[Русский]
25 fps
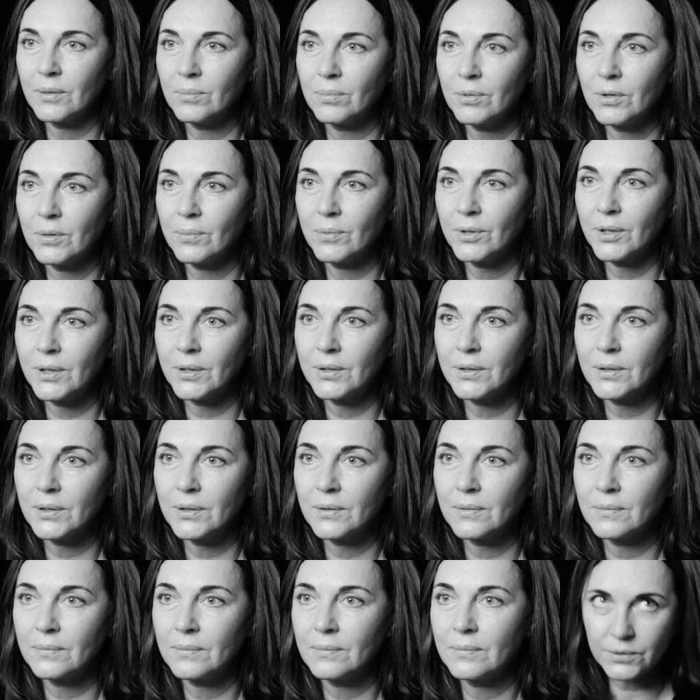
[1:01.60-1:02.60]
я была молодая.
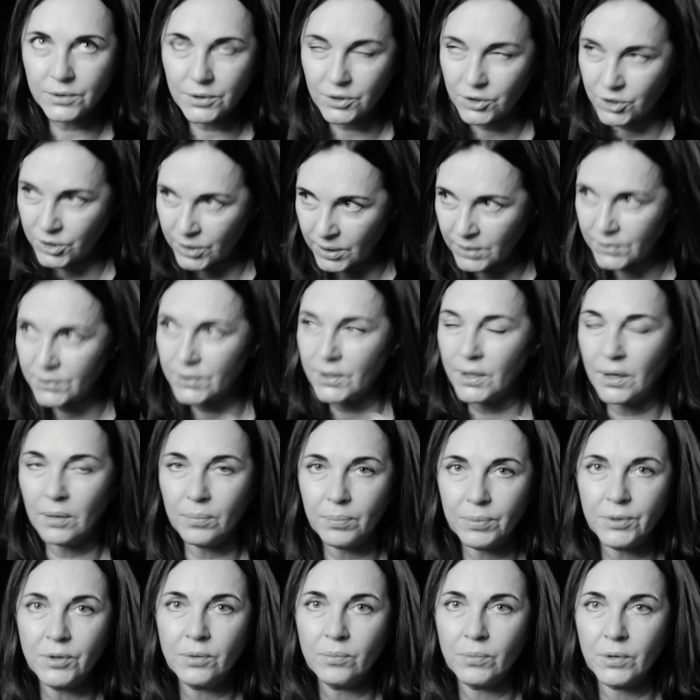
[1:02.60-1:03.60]
Сейчас я
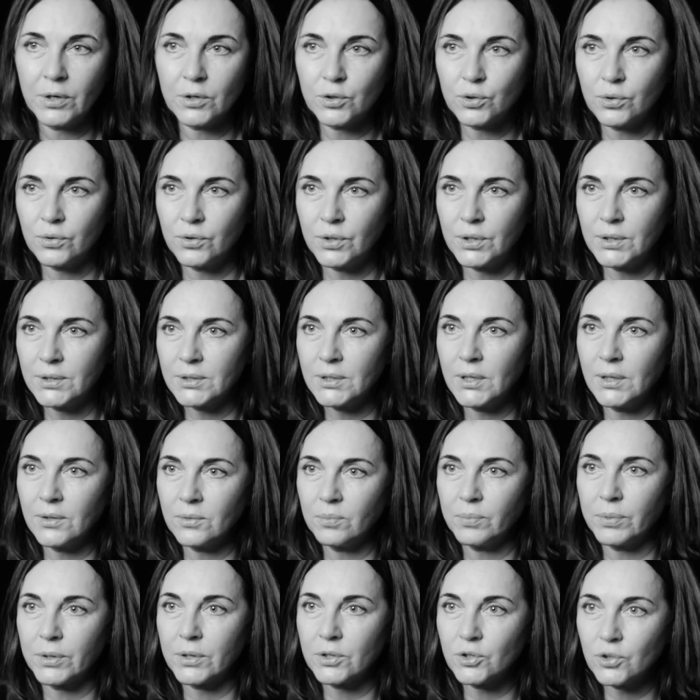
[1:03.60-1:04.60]
понимаю, что 30
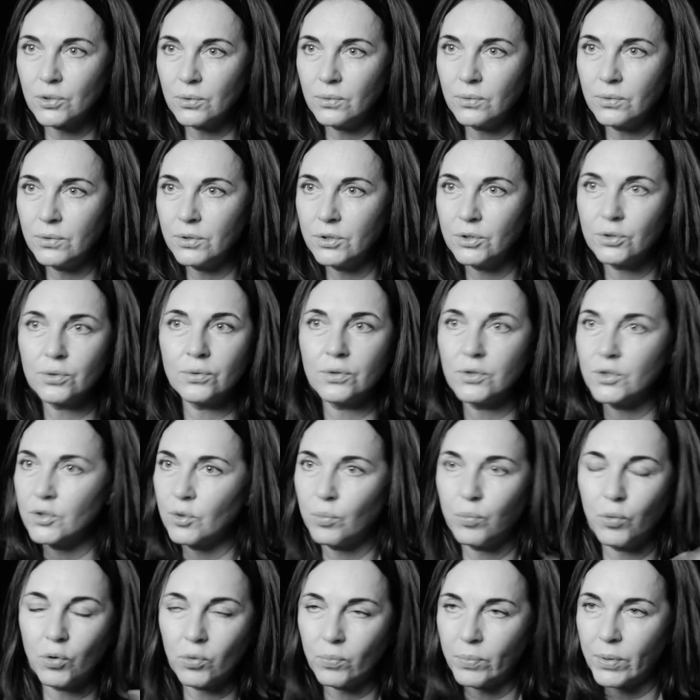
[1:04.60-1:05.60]
лет прошло, еще до
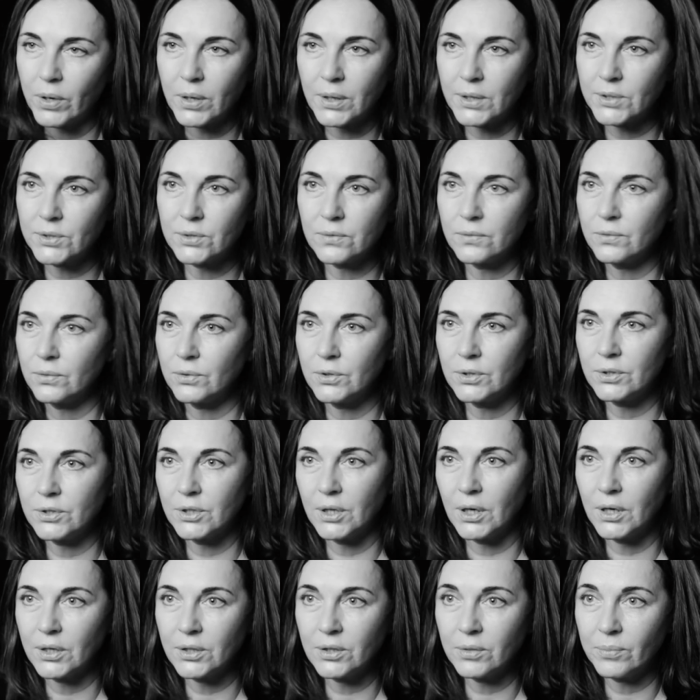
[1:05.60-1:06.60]
сих пор показывают эти
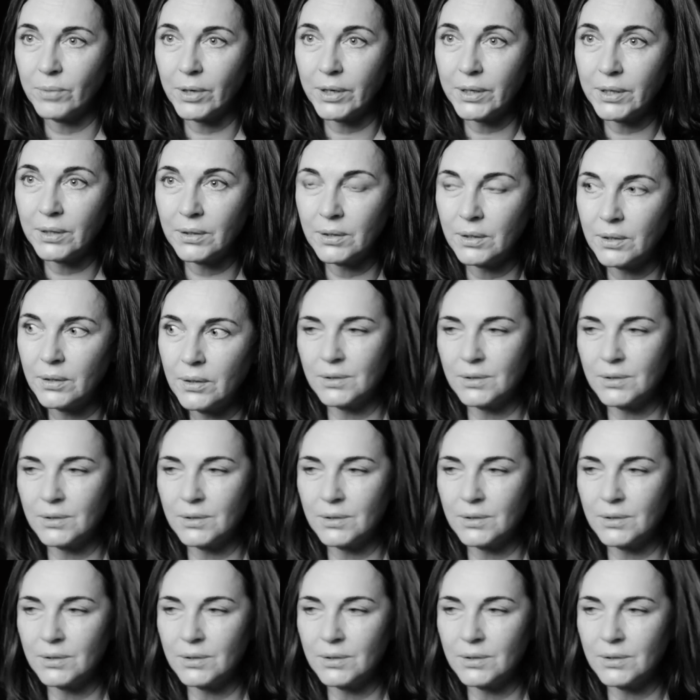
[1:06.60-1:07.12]
гардемарины.